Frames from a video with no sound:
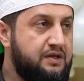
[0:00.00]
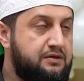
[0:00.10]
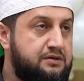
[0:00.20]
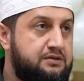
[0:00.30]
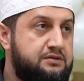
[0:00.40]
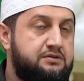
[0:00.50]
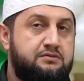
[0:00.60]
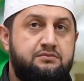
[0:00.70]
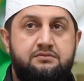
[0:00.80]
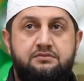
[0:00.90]
э,
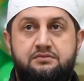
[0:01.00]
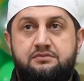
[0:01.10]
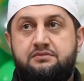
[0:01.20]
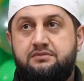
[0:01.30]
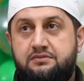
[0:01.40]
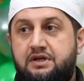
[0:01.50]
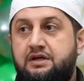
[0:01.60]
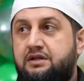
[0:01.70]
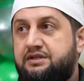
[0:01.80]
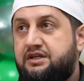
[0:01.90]
дай
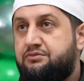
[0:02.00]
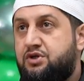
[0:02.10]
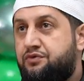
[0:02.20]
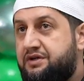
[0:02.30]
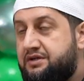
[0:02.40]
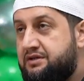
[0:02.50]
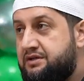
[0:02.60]
Аллах нам тауфик,